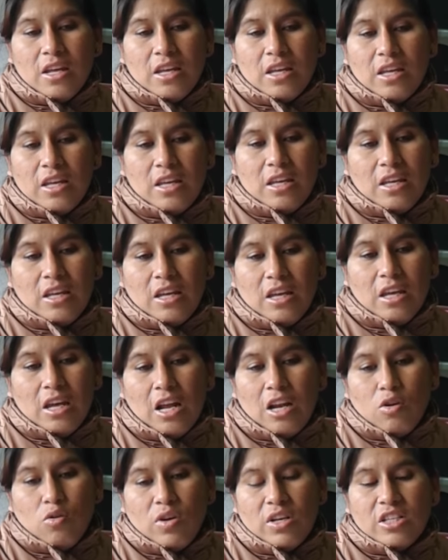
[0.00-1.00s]
y
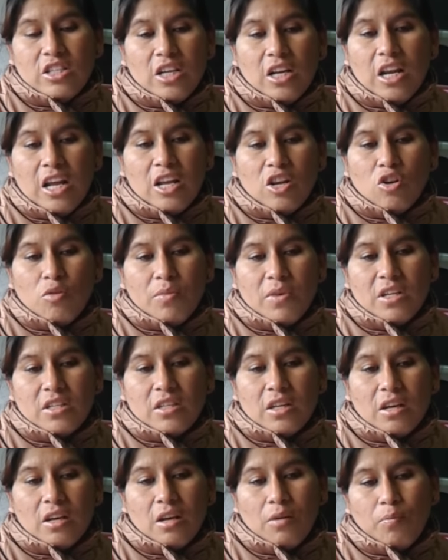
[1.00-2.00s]
él no es chileno, me
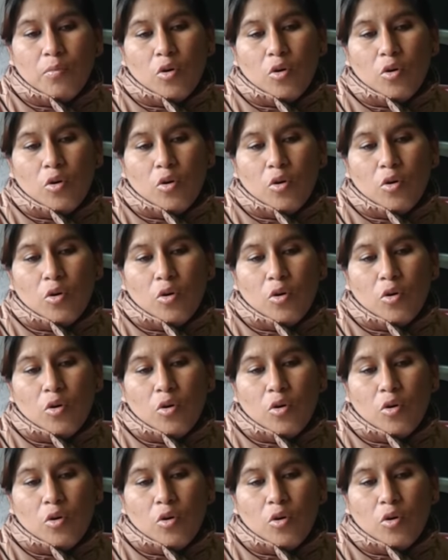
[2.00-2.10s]
dice,